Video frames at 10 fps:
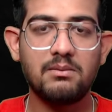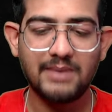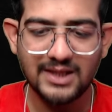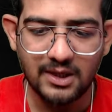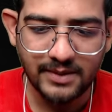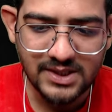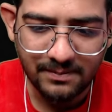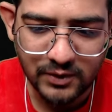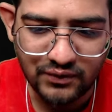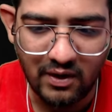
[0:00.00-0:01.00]
मतलब ये
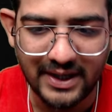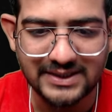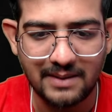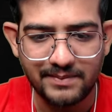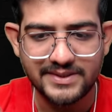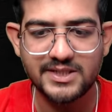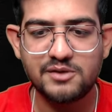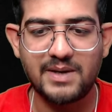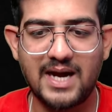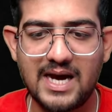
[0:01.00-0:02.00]
सपोज फॉर एग्जाम्पल जिस
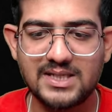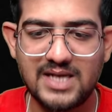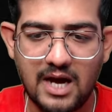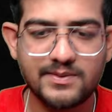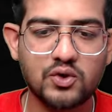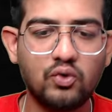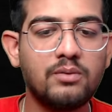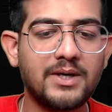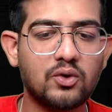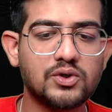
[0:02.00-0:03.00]
प्रकार से आप स्कूल
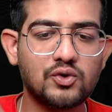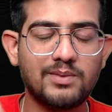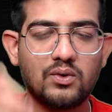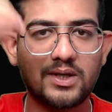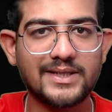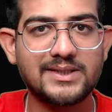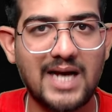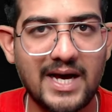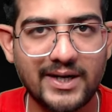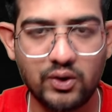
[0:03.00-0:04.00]
में रोज सुबह उठ के
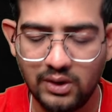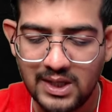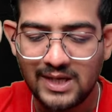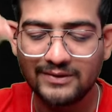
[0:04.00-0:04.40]
जा रहे हो